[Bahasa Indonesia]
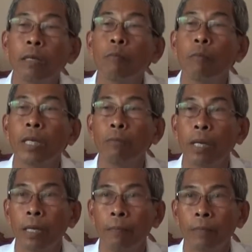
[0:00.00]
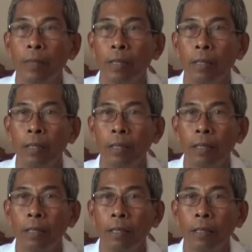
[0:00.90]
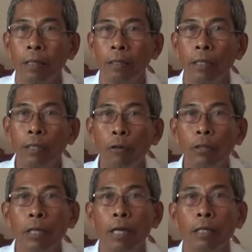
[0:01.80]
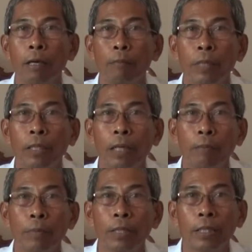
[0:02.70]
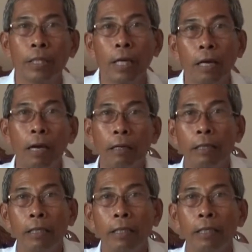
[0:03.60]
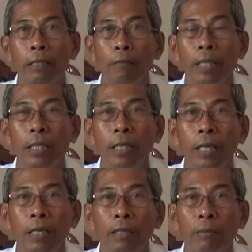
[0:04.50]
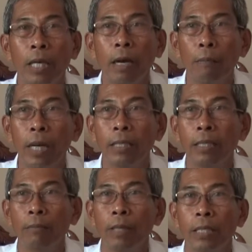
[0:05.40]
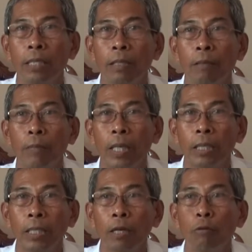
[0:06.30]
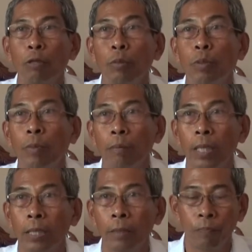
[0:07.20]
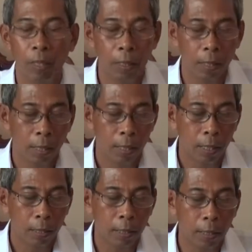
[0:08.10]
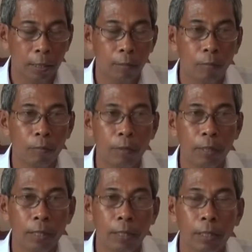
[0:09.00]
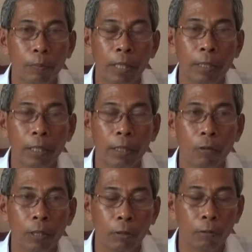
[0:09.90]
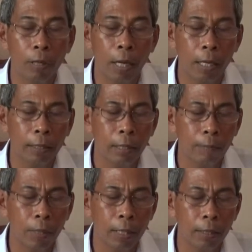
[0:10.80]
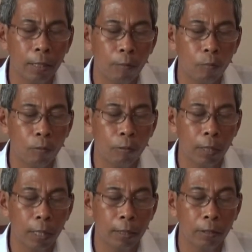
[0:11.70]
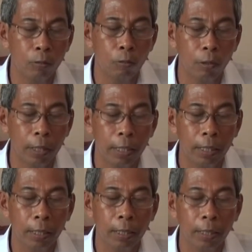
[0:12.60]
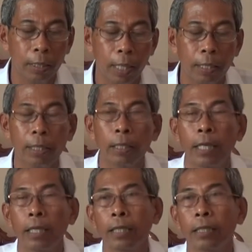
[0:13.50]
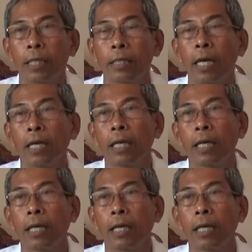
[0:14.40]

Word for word: 6,5 jadi jauh sekali, hampir hampir tiga kali lebih lebih aman dibanding inflasi tahun 2015. Nah, jadi sepanjang tahun itu hanya pada bulan Juli kita ada kenaikan yang di